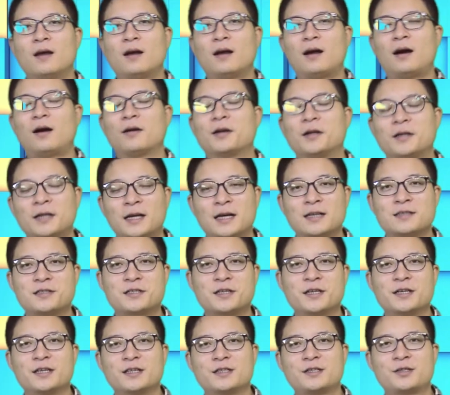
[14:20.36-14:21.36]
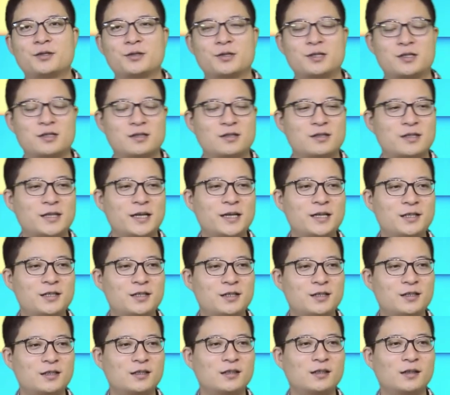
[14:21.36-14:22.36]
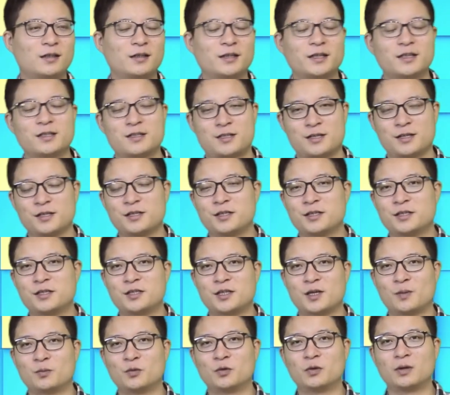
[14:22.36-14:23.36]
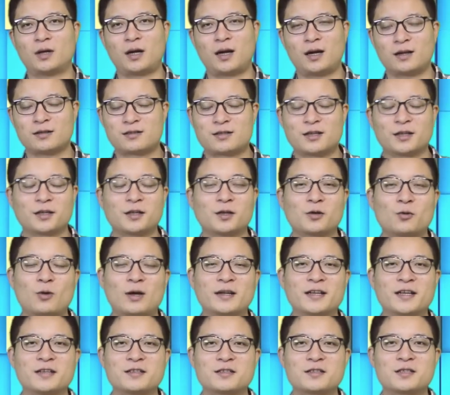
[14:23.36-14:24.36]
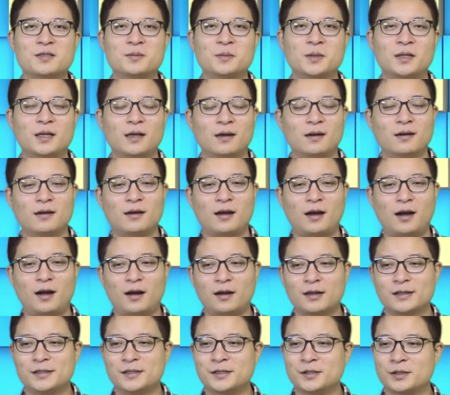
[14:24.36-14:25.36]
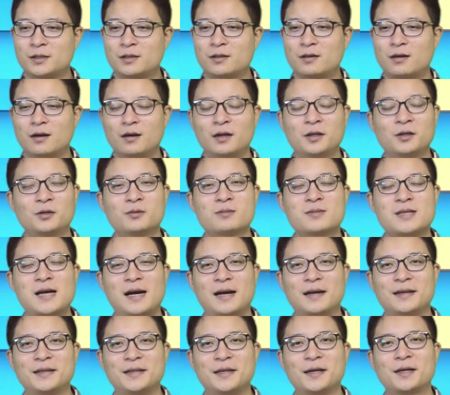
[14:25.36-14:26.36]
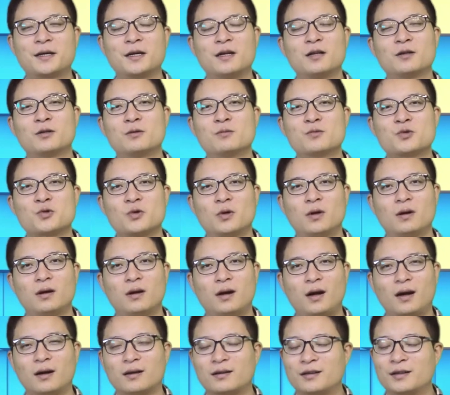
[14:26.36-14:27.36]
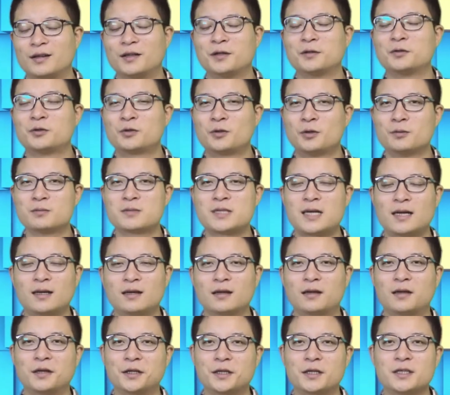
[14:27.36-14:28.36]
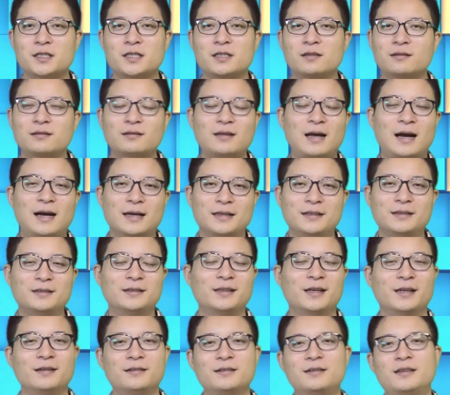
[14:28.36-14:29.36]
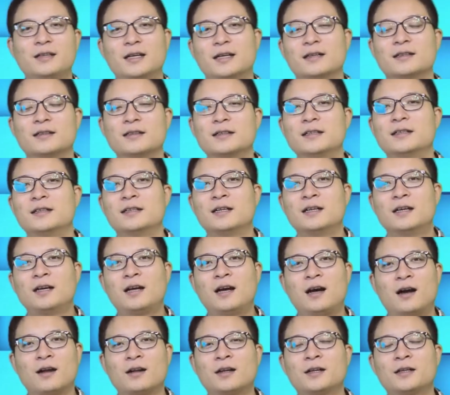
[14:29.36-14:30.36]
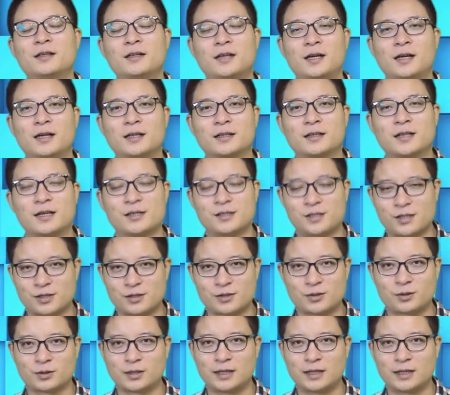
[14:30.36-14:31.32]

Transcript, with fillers: 好的，那这就是这一期的一个整体的节目啊。整个观点是什么呢？啊，可能通胀，也可能通缩啊，可能通胀的可能性大一点点。好的，那感谢收